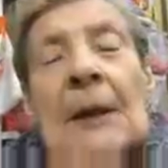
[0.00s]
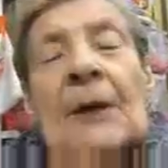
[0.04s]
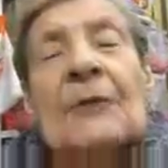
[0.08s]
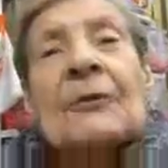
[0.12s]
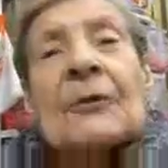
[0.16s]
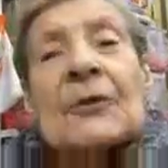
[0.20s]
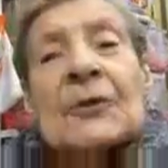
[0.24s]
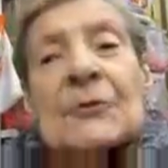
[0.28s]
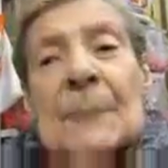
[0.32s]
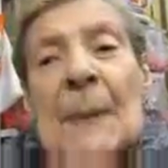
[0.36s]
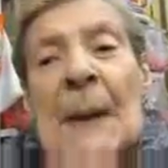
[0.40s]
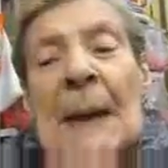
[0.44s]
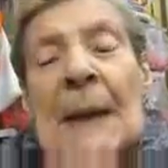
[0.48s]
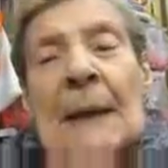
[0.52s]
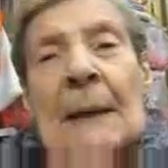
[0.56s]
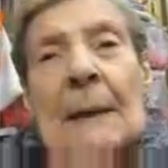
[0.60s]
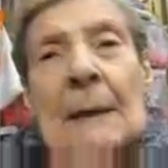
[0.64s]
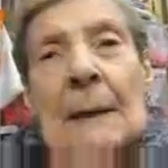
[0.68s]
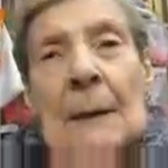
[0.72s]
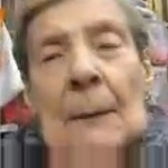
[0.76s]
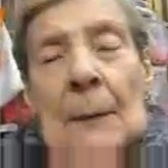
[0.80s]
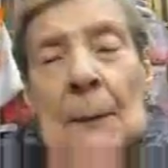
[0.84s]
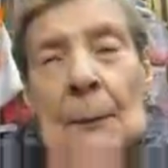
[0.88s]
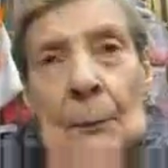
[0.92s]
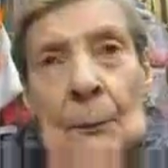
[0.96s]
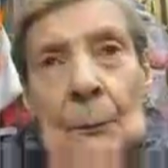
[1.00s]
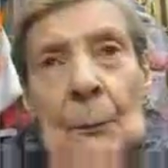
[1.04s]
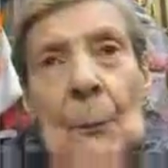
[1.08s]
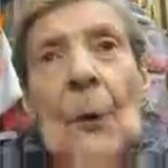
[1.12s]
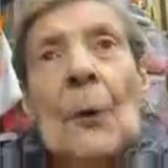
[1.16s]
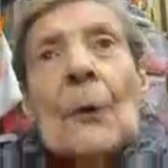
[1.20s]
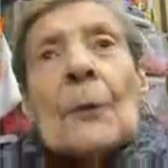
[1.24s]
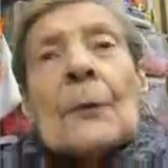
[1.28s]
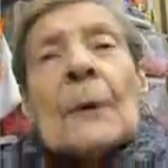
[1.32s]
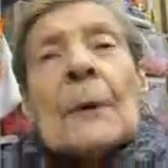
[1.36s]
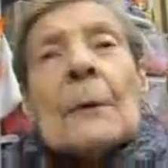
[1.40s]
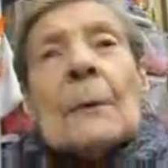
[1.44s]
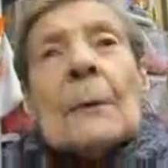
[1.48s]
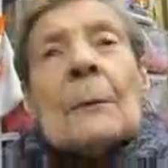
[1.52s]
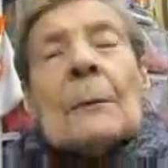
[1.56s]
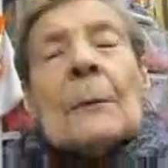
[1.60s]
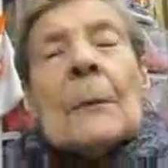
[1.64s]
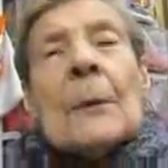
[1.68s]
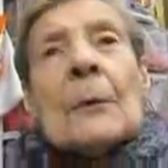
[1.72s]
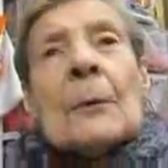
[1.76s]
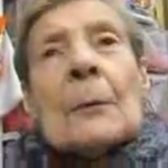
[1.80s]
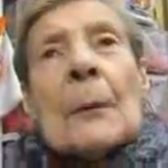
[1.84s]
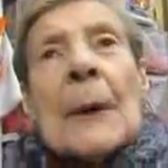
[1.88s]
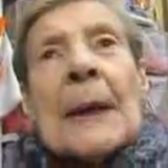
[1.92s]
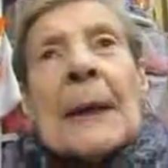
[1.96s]
Il faut que je paye mon
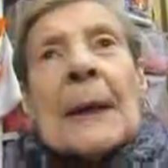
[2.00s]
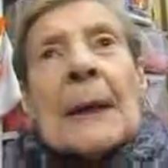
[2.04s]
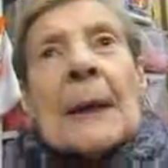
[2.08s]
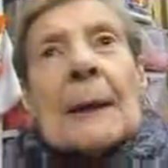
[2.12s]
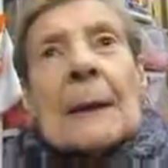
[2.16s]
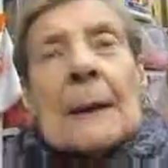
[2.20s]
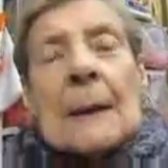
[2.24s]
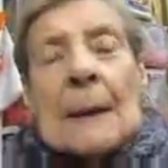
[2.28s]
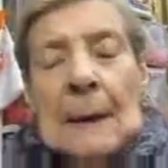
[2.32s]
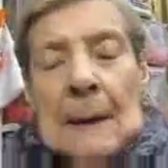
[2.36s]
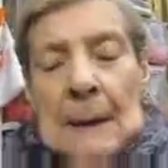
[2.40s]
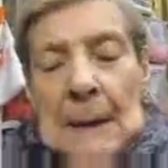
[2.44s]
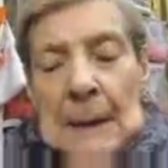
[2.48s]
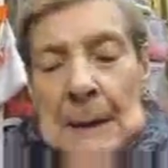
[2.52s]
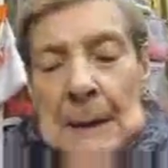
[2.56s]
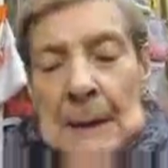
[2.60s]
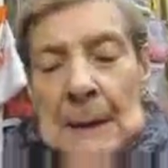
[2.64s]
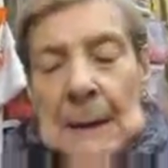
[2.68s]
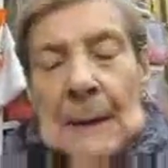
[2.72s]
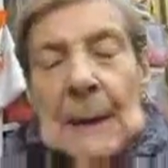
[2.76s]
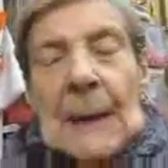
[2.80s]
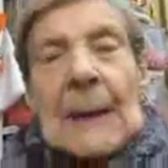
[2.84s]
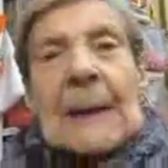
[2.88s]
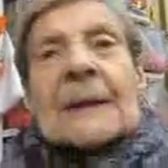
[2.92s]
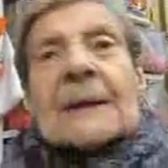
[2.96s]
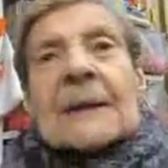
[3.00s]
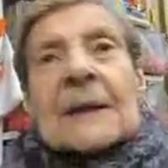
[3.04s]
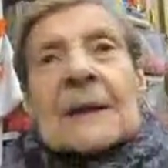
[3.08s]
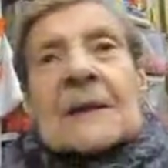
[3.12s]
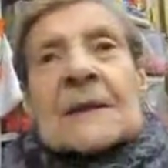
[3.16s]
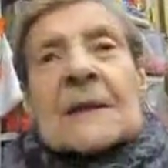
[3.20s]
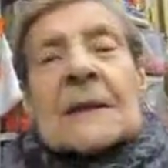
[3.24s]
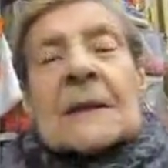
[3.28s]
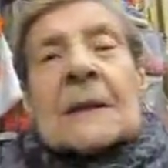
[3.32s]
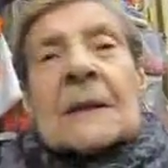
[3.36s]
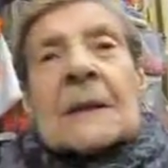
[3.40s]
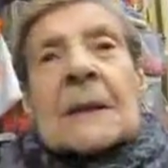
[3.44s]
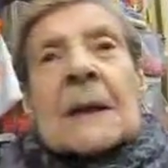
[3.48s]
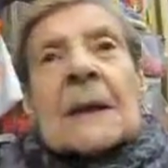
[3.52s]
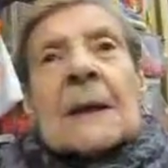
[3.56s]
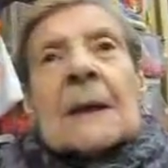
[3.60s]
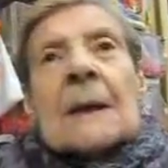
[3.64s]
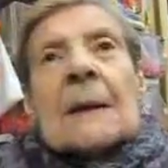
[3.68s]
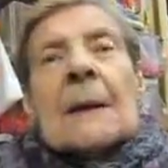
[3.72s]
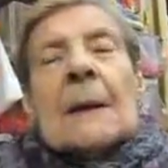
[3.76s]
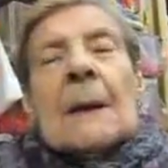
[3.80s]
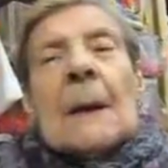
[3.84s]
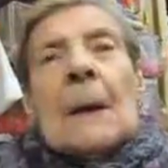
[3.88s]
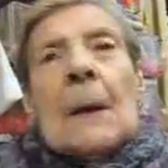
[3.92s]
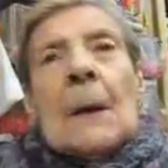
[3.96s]
euh, loyer,
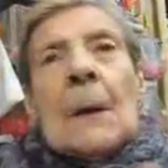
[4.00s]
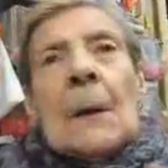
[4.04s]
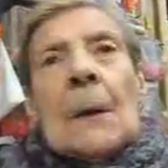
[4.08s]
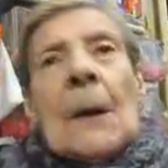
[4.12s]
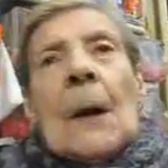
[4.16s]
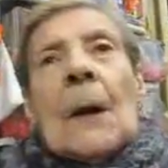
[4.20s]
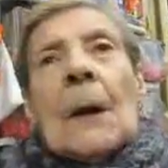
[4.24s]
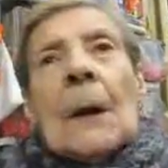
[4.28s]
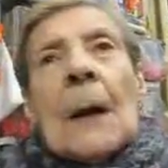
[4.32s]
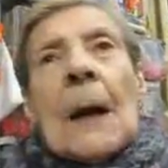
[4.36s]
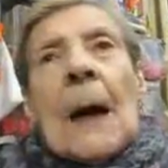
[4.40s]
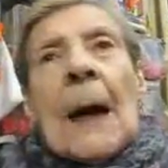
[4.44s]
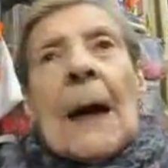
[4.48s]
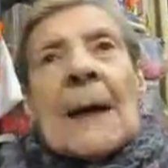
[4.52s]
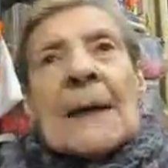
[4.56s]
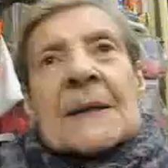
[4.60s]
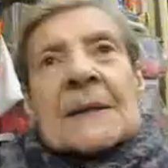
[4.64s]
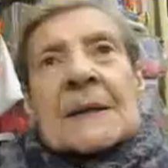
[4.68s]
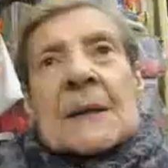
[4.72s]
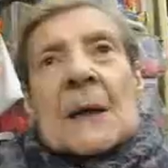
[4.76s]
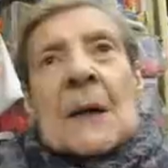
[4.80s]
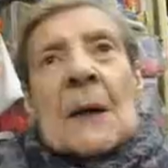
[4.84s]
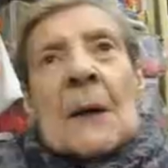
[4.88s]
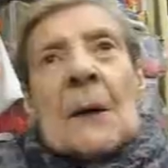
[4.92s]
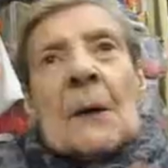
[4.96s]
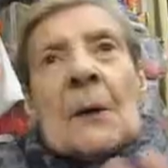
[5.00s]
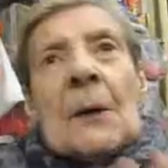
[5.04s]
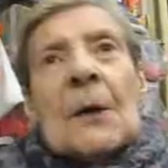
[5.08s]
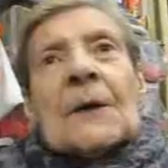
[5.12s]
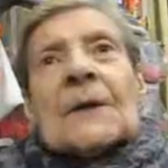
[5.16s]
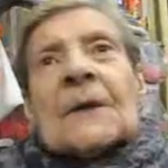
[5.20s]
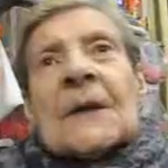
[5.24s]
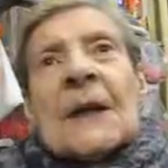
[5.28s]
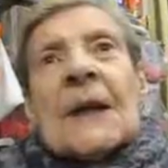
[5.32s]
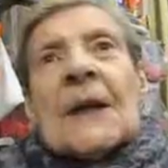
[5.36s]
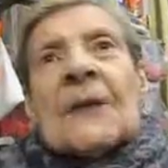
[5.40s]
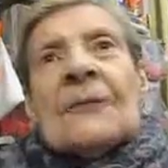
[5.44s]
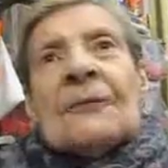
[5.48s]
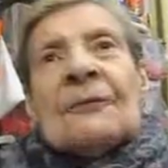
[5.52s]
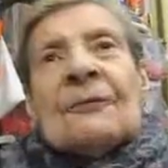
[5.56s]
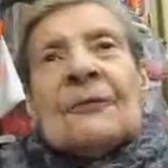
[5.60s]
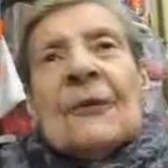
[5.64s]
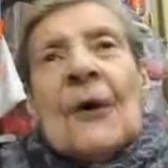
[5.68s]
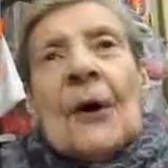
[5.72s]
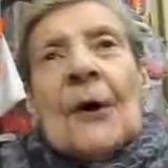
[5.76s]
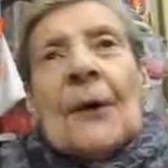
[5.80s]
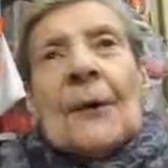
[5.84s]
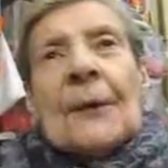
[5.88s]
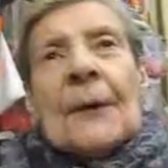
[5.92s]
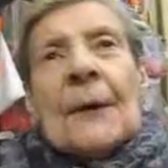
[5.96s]
l'électricité, le gaz, le
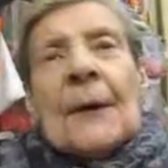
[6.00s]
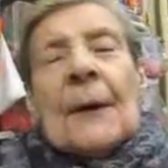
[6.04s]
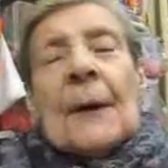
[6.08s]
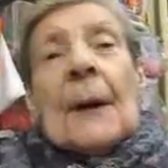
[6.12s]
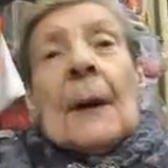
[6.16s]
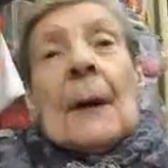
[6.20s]
téléphone,